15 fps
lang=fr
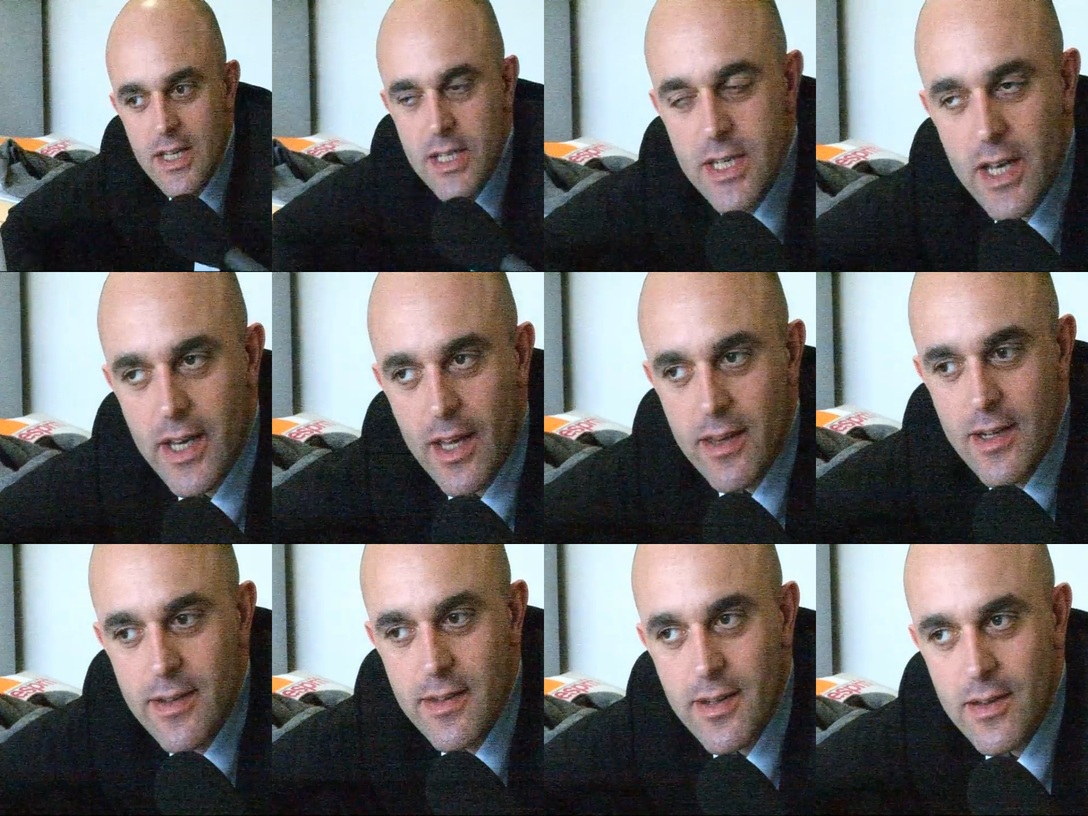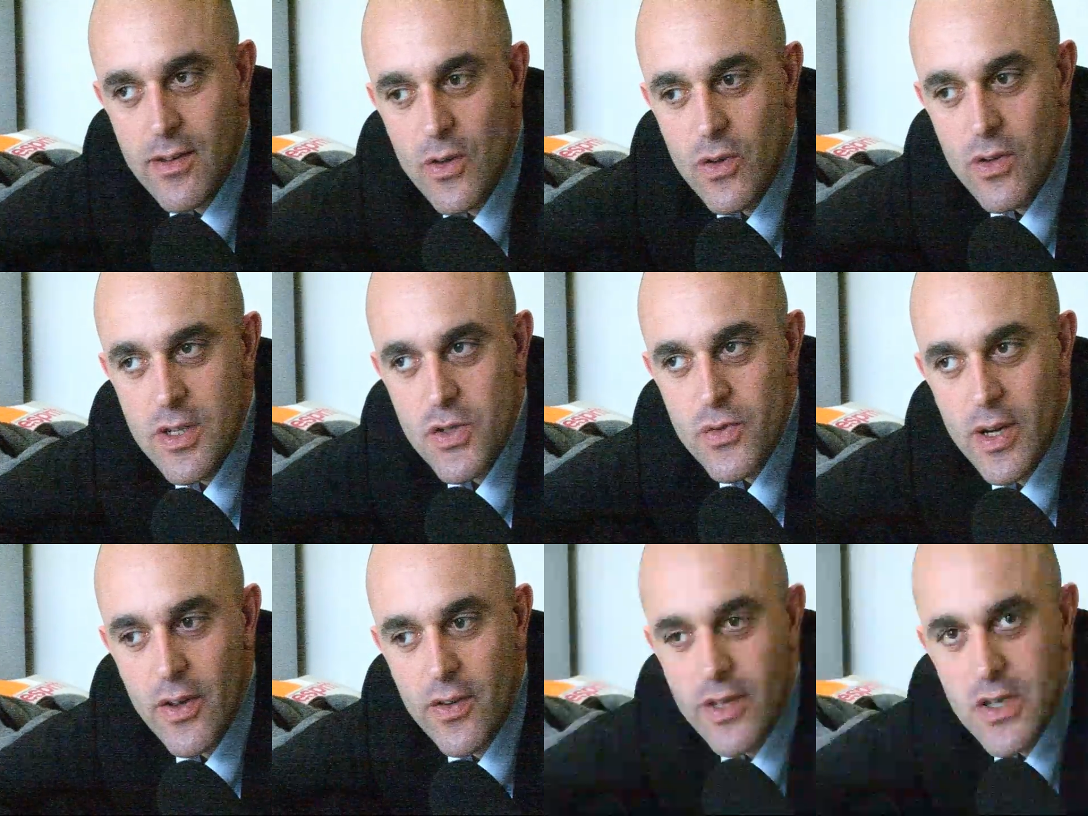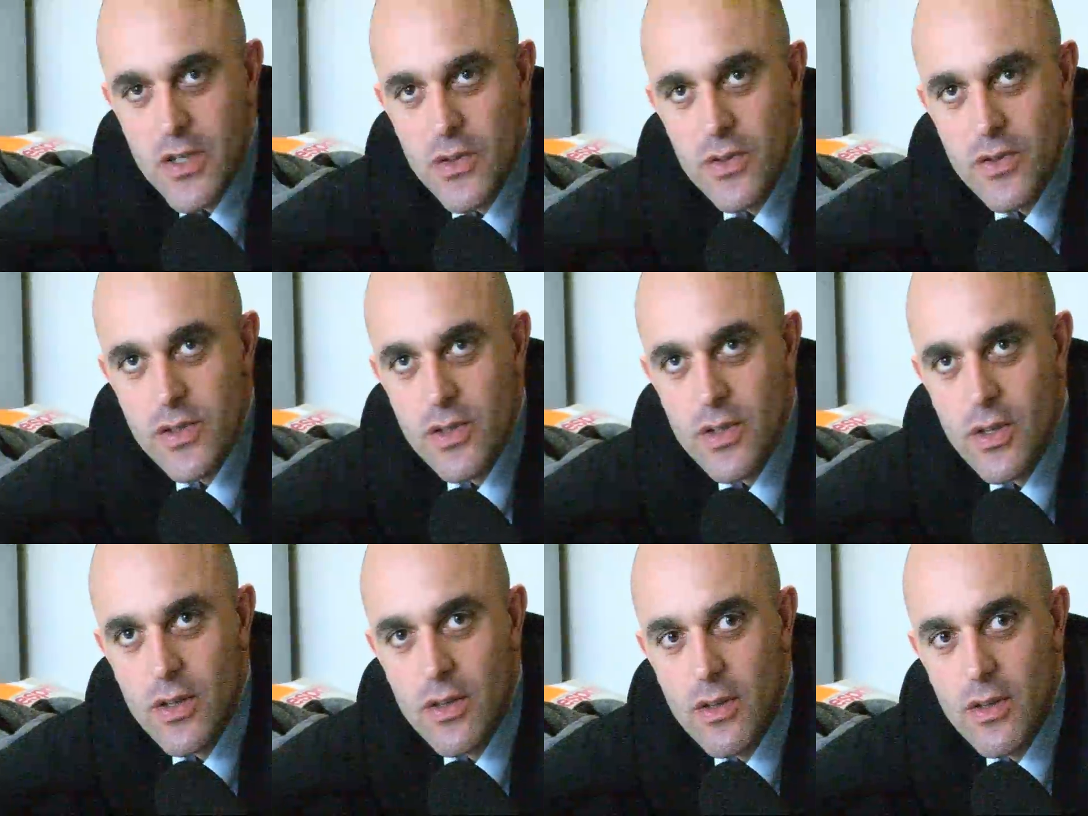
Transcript: J'ai regardé le Trident et je suis allé en agence